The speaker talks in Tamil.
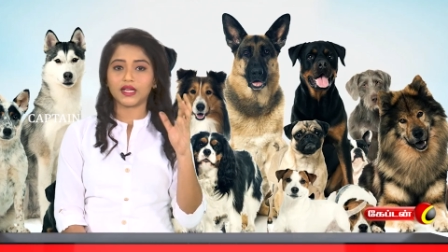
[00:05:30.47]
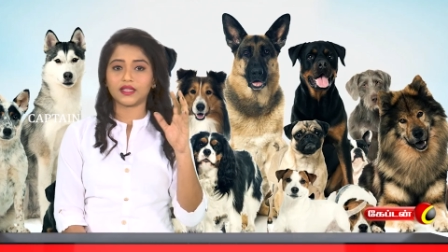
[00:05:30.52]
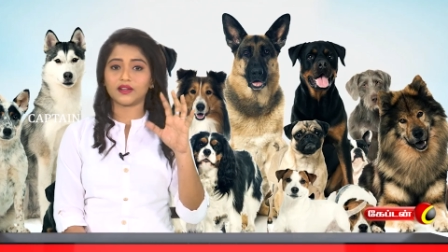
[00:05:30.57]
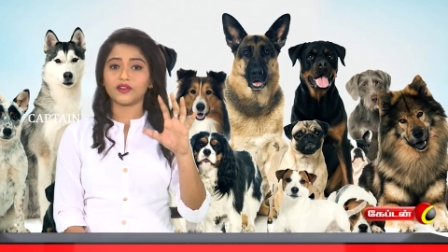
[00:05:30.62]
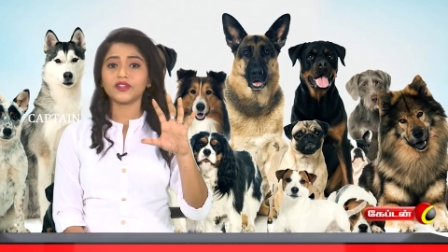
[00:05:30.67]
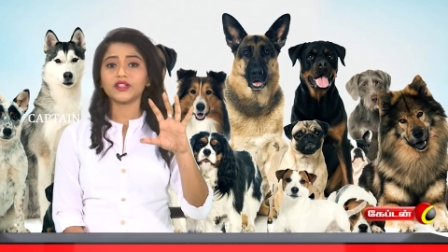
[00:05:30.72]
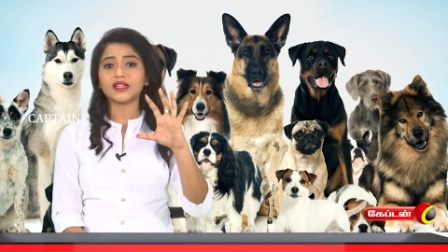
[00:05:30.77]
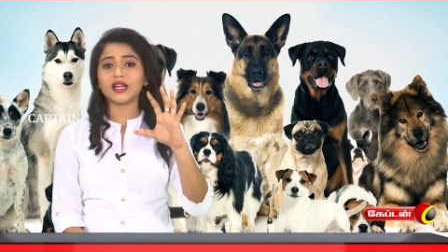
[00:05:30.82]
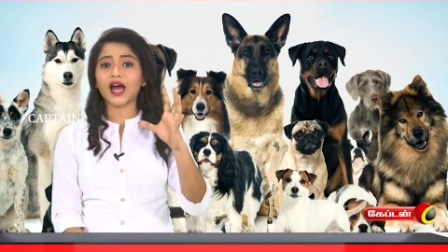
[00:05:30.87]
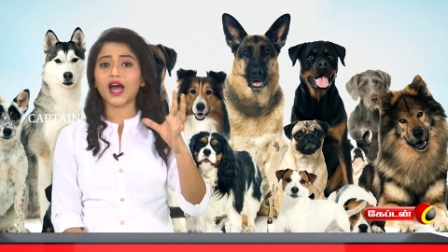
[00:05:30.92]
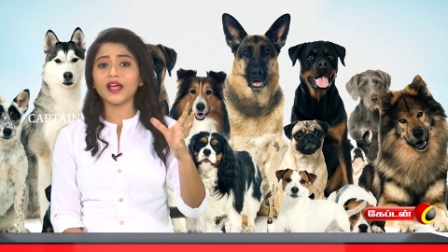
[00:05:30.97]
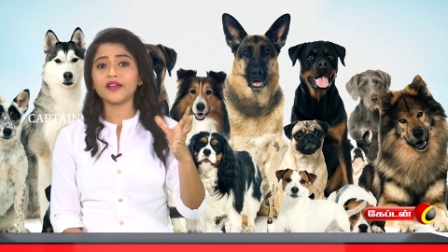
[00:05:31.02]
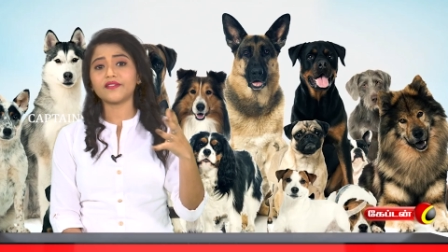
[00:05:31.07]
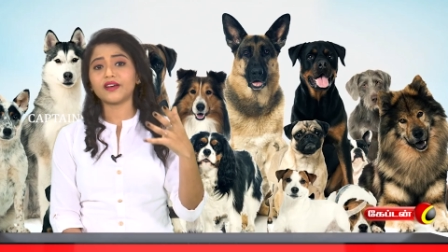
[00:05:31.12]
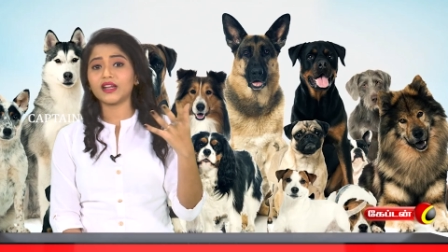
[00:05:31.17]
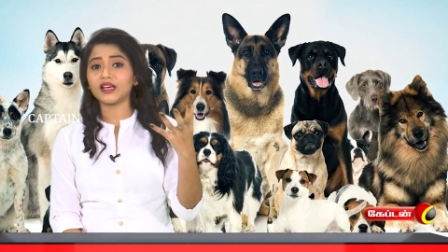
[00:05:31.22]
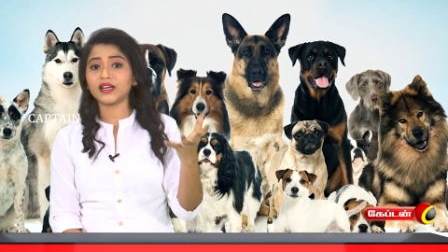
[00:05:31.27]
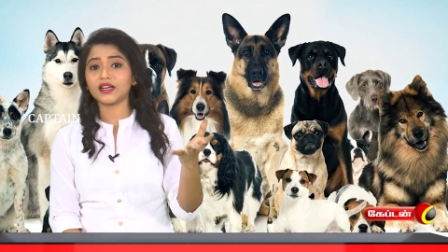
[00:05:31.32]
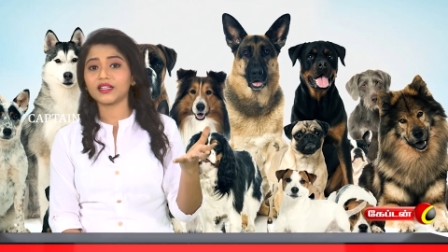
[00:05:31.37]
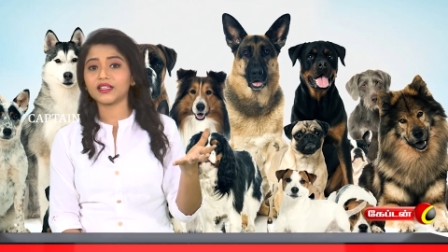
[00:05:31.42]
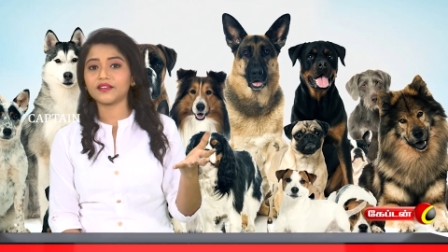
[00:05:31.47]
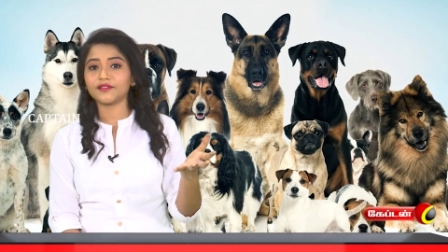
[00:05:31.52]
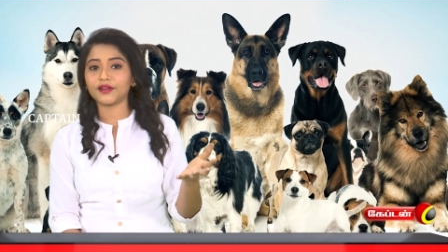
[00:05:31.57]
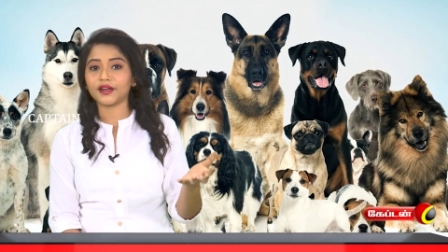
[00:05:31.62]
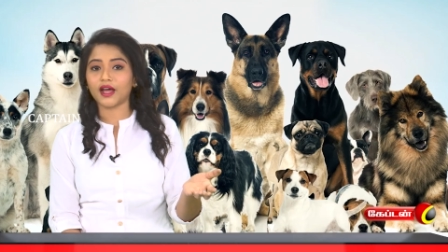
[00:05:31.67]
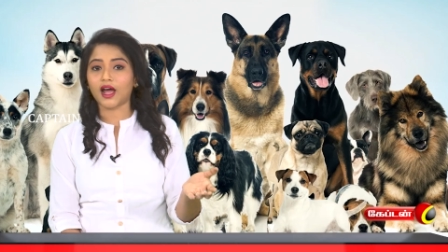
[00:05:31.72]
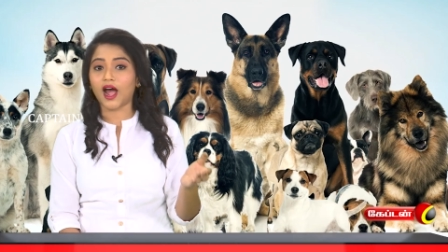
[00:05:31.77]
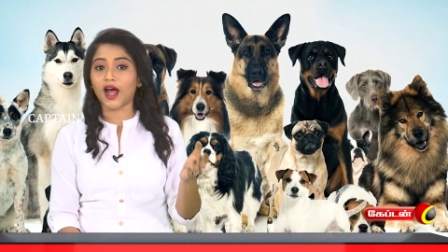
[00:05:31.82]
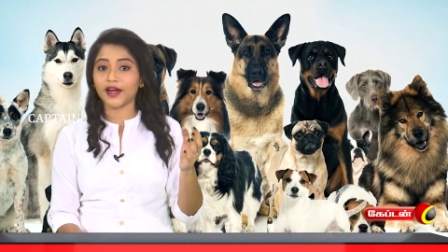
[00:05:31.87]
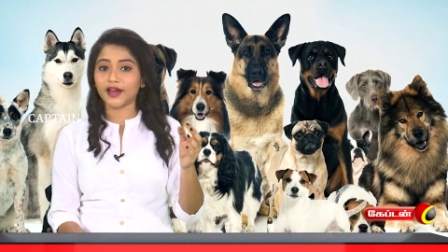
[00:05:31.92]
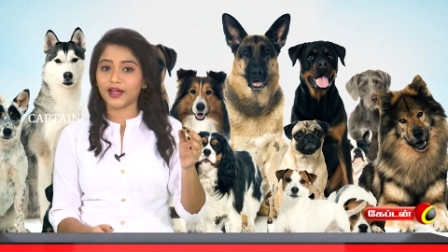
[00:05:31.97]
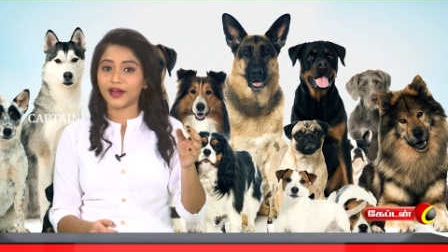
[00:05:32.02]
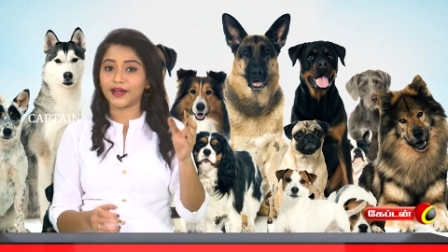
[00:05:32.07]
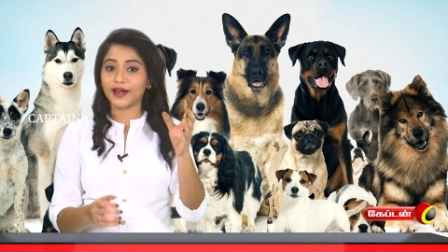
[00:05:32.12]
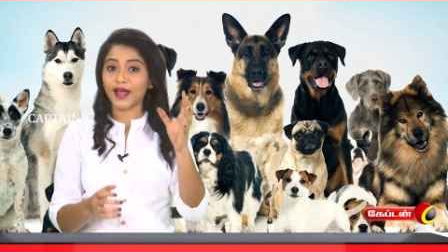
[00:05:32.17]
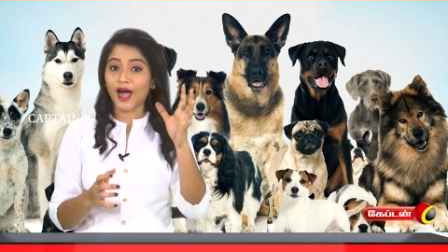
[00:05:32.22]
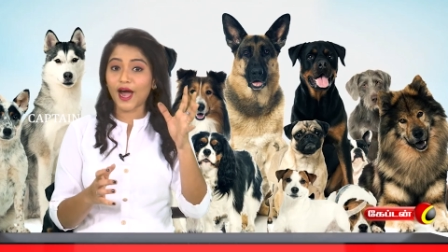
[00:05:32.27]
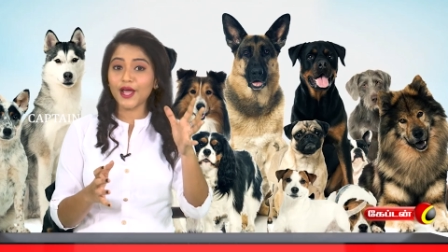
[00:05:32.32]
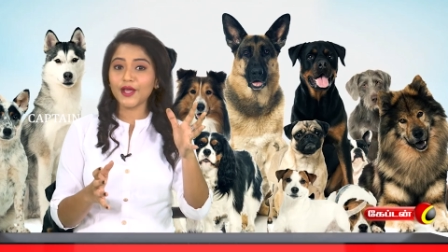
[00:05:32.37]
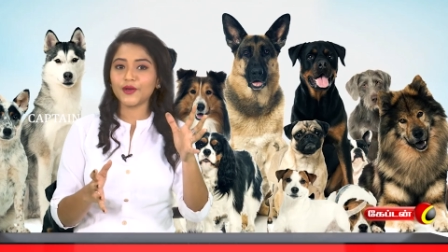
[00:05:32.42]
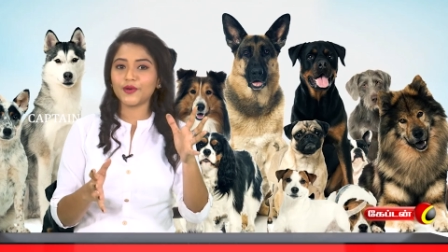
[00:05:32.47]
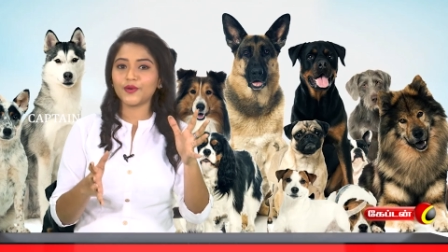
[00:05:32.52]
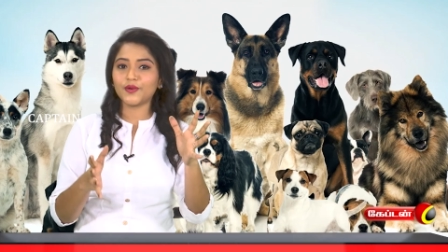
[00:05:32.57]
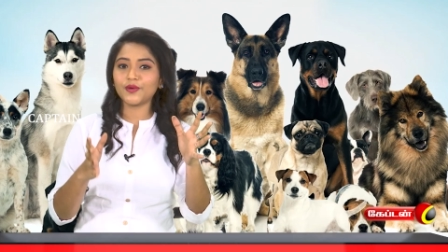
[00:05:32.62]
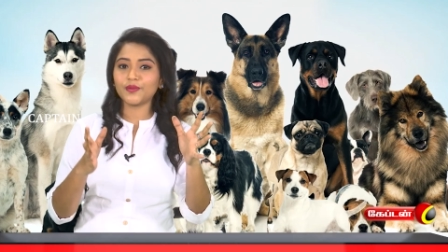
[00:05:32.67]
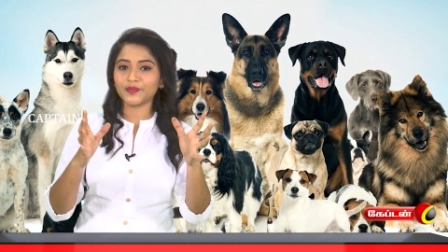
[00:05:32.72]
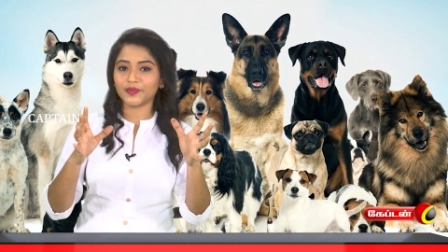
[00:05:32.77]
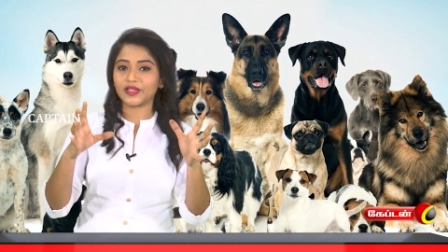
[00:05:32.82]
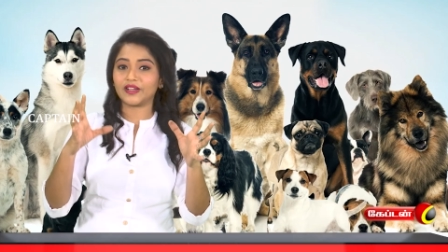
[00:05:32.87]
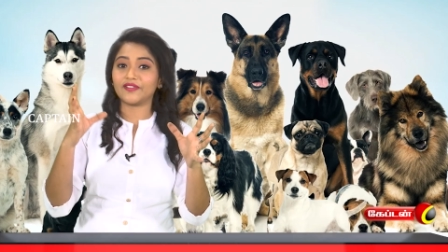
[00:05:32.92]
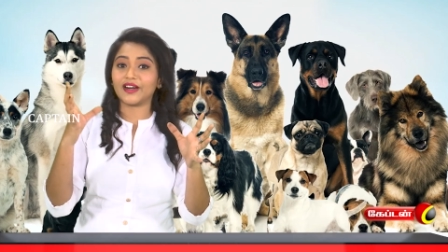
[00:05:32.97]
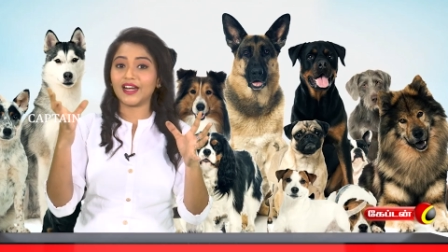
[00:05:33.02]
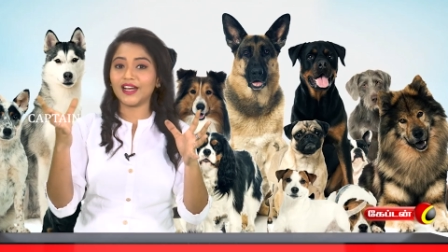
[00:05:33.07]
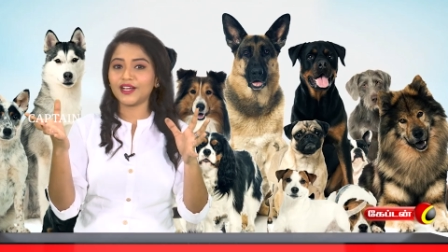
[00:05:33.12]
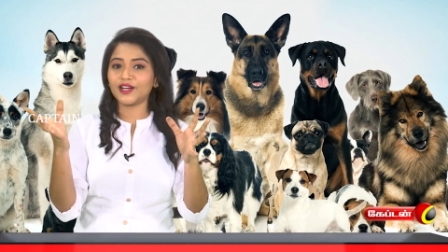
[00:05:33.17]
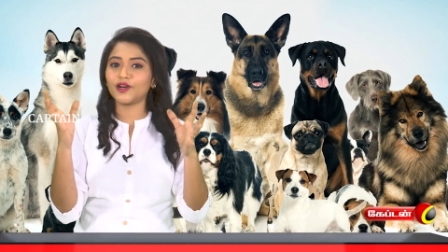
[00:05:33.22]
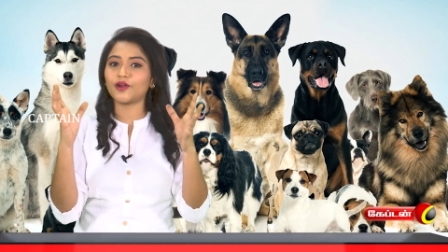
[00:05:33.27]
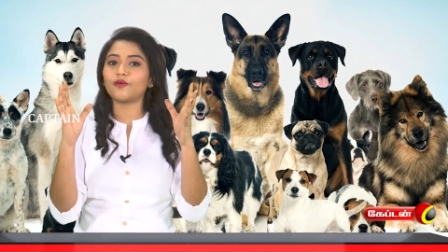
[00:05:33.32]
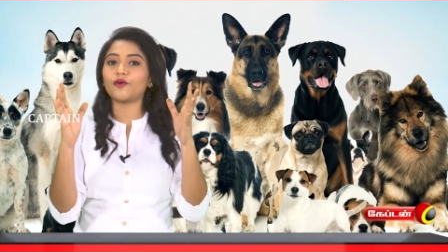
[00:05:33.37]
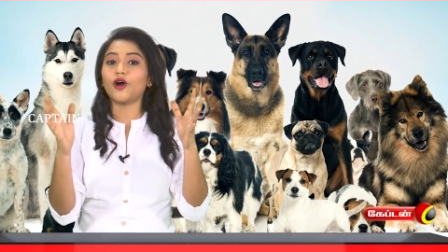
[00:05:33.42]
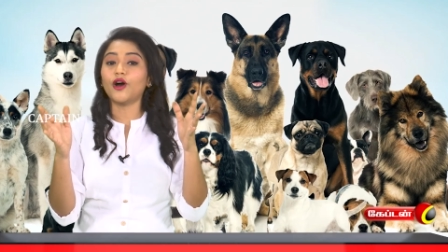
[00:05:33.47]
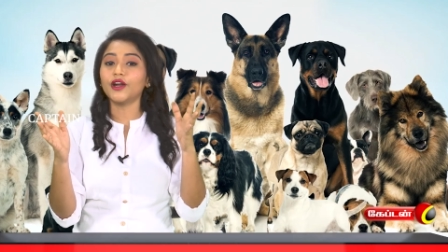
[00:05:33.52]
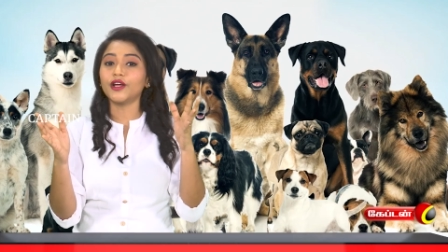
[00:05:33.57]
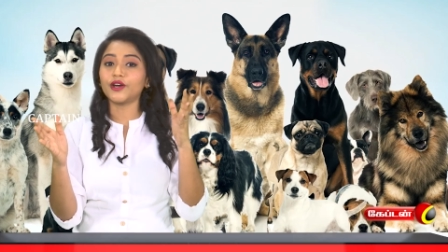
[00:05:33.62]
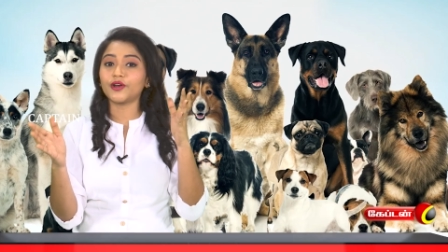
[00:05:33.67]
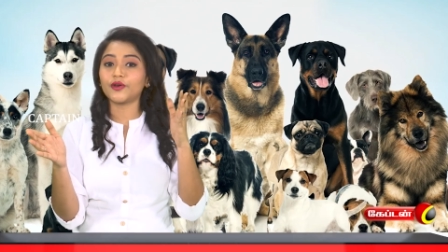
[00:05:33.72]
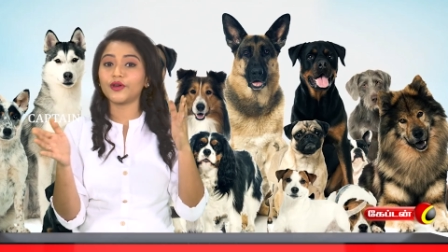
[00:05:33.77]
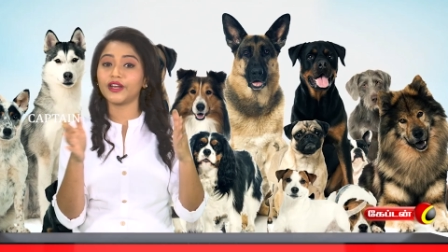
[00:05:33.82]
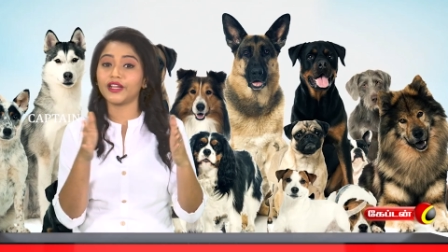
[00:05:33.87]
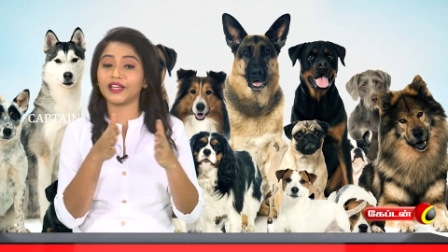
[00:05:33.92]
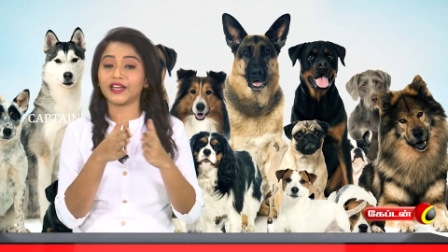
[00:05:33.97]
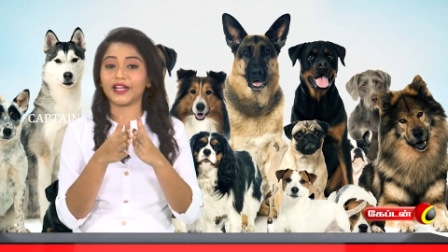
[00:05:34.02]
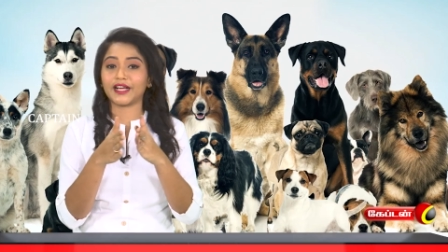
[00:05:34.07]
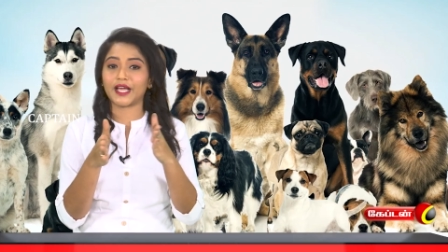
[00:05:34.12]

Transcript: ஏதாவது நாய் வளர்க்குறது வேறு ஆனால் நாய்க்கும் வளர்க்குற ஓனருக்கும் இருக்கிற